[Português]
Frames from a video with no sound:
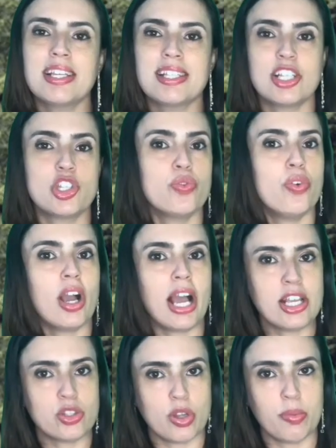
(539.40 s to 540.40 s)

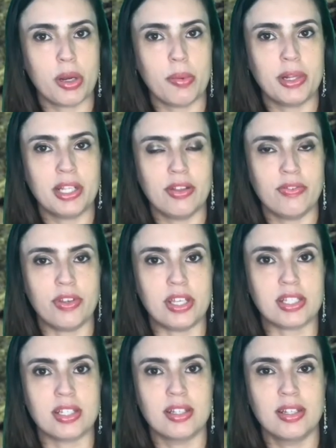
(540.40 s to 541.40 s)
advogar em sua própria
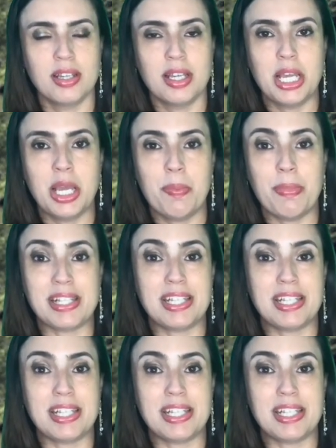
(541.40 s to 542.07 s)
defesa, mas ele